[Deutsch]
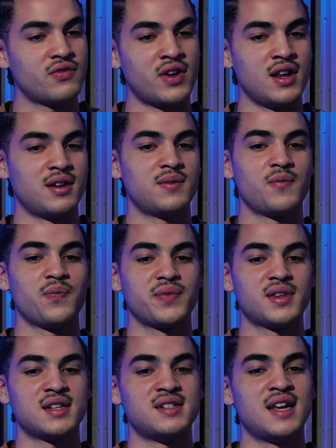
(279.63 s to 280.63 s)
Weil
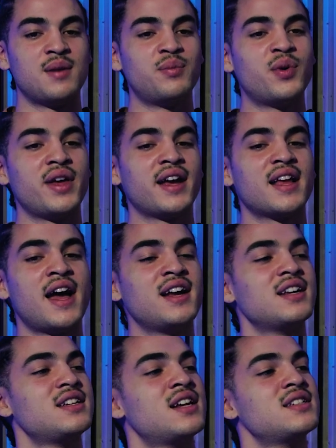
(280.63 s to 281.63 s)
das ja ein Projekt
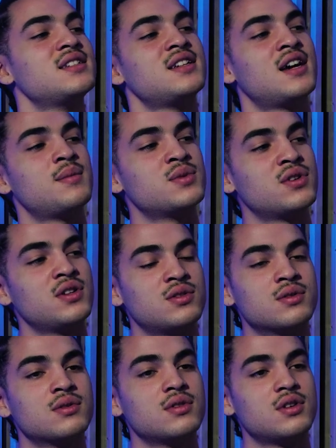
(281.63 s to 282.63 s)
eigentlich an sich haben
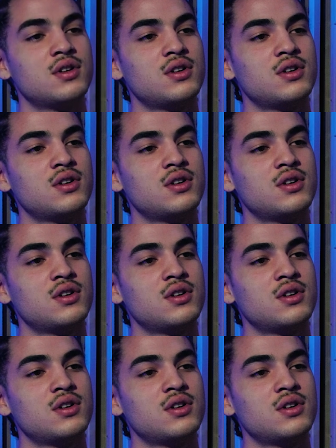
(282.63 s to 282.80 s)
sollte so.